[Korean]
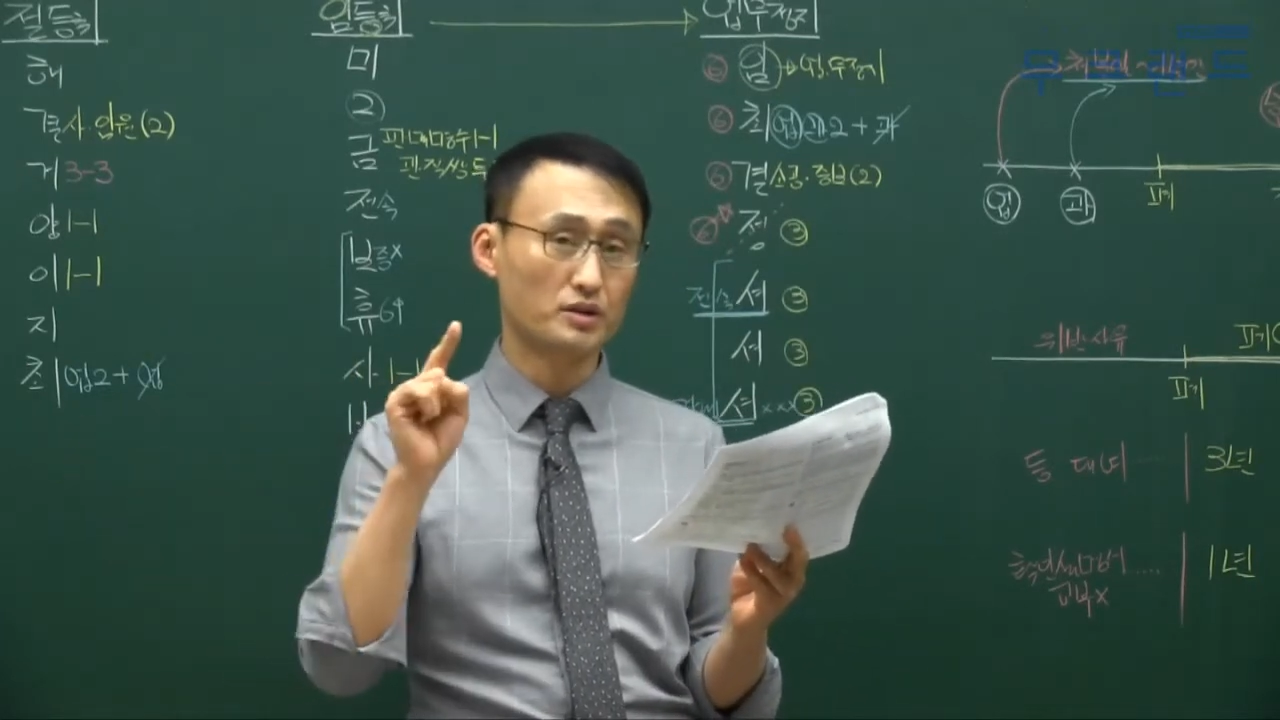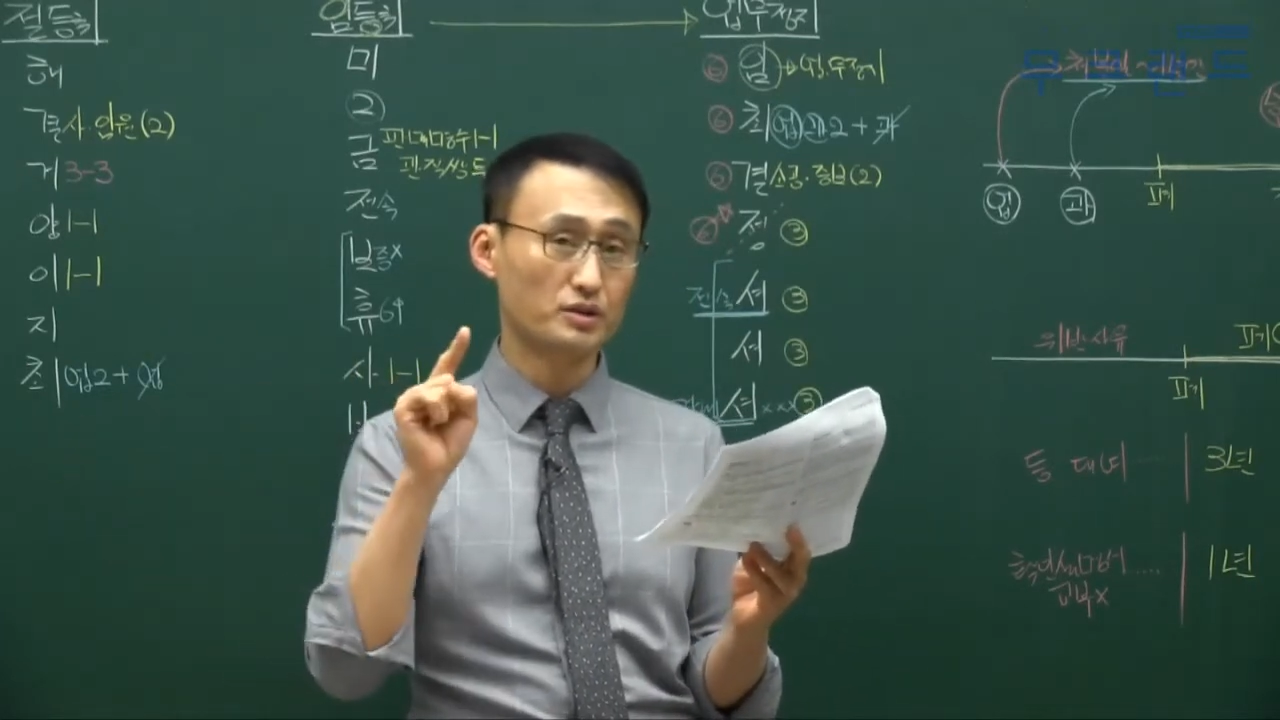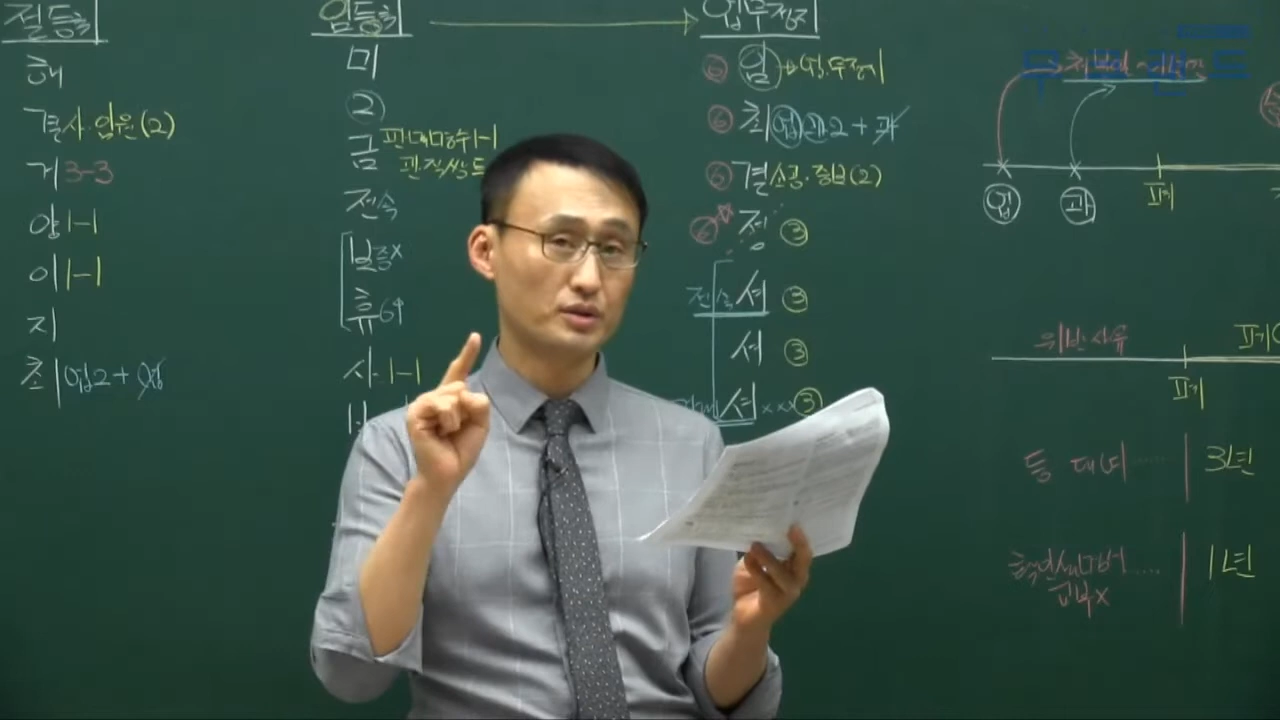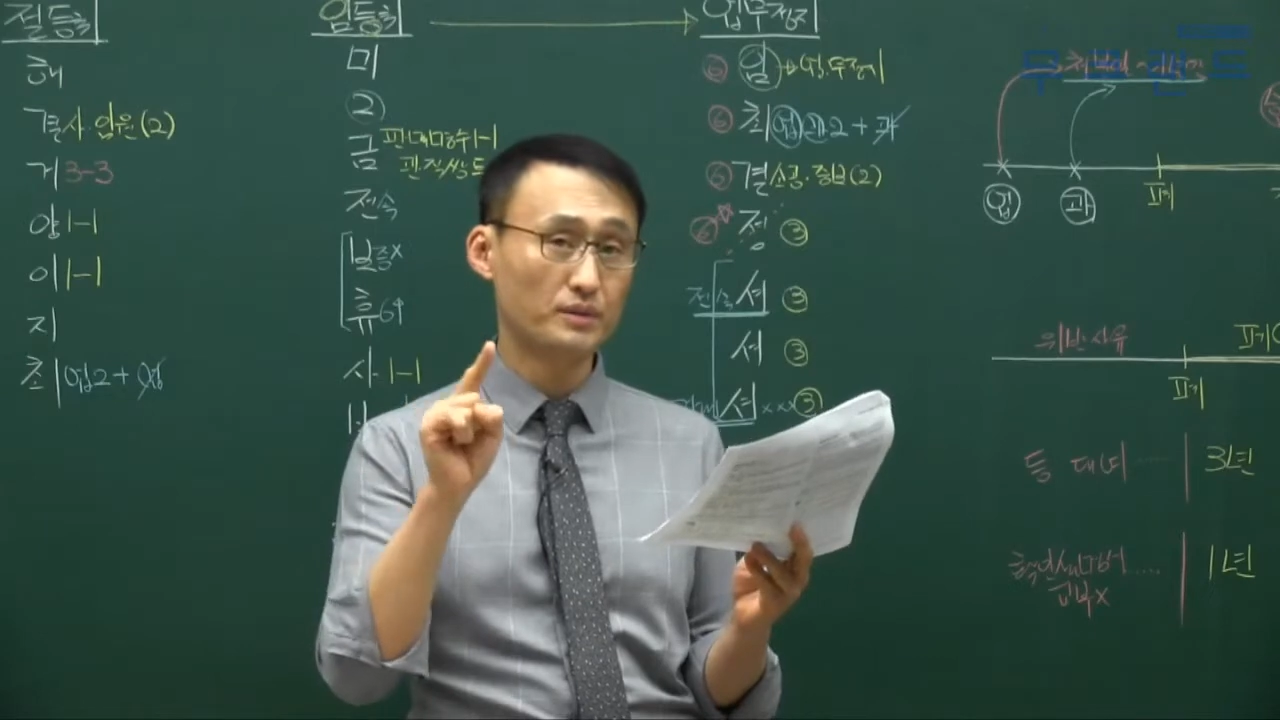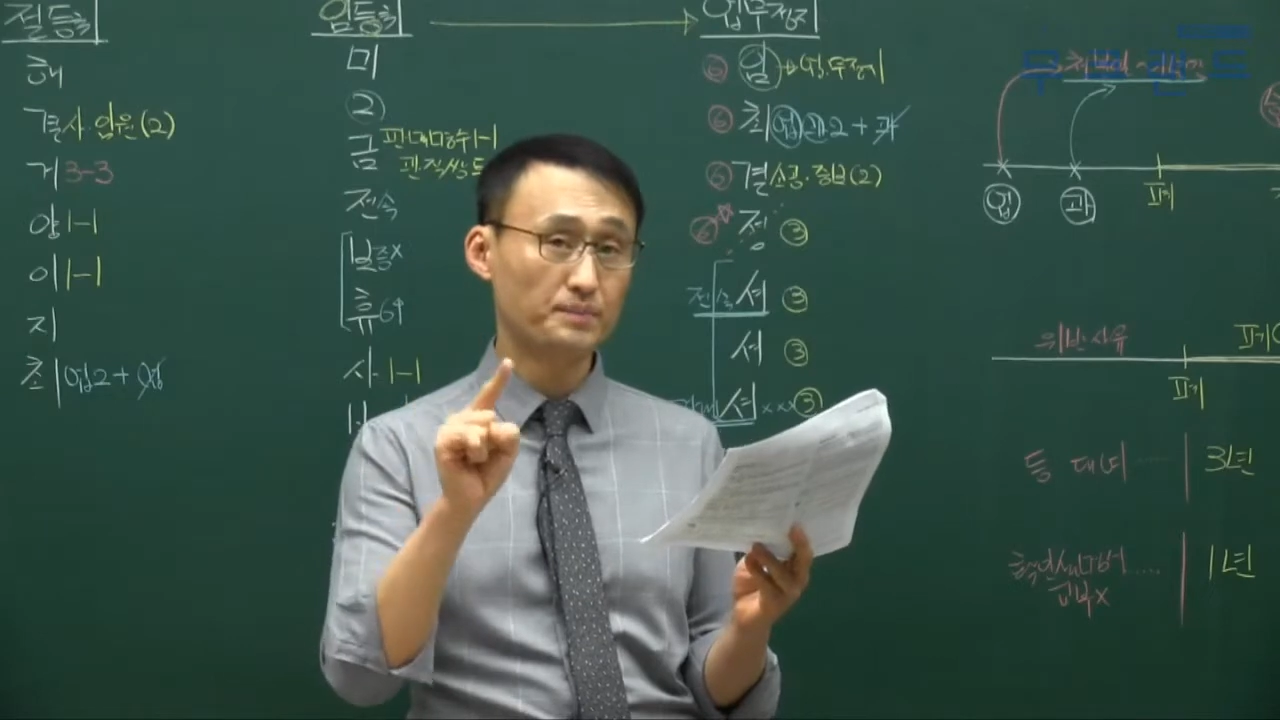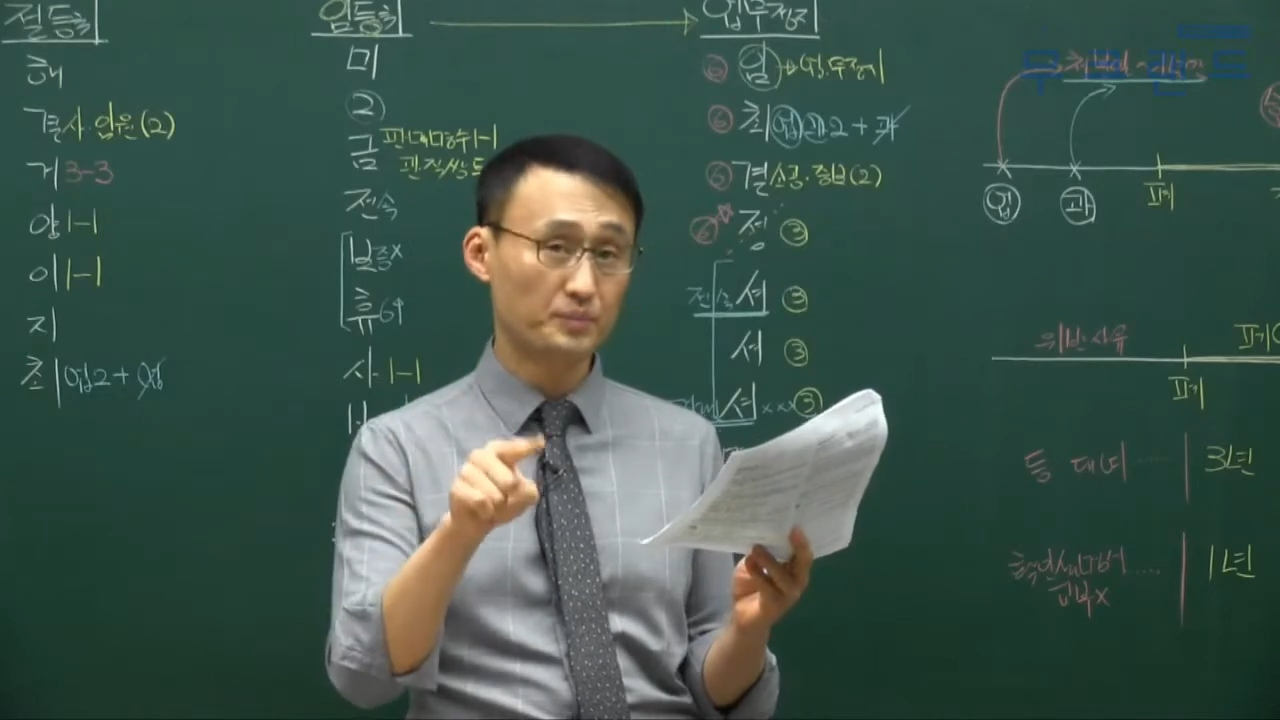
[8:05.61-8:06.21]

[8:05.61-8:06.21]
수